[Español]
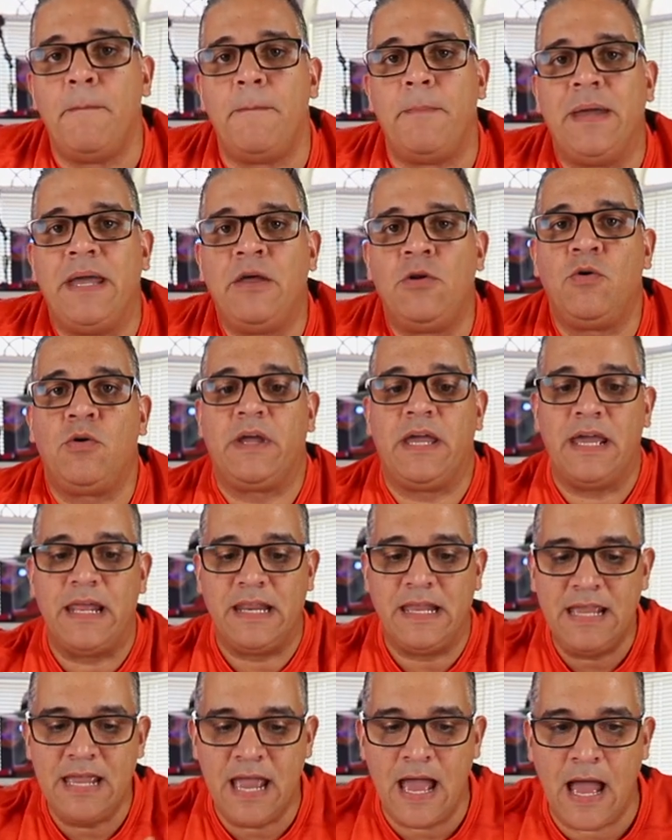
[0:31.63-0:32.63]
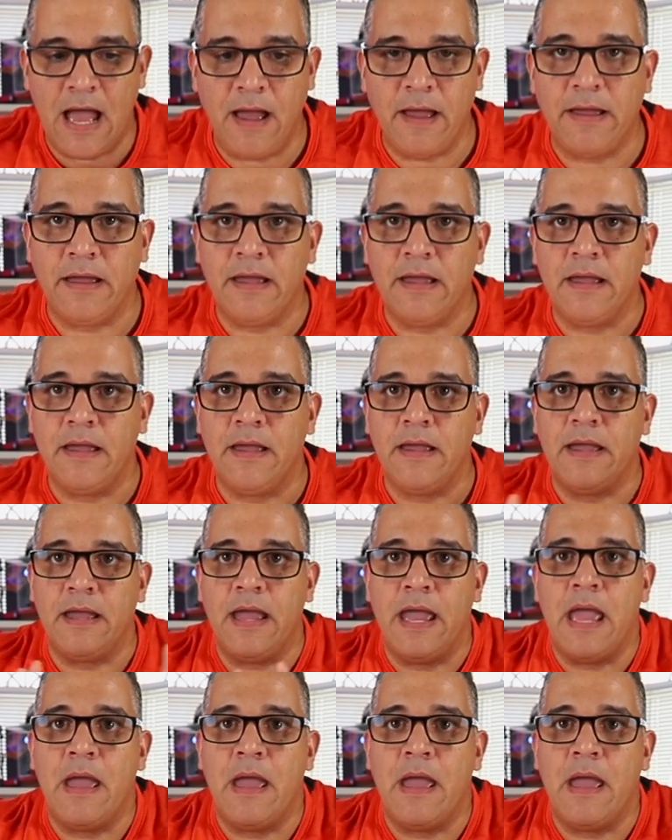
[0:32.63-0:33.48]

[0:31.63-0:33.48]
pero quería eh,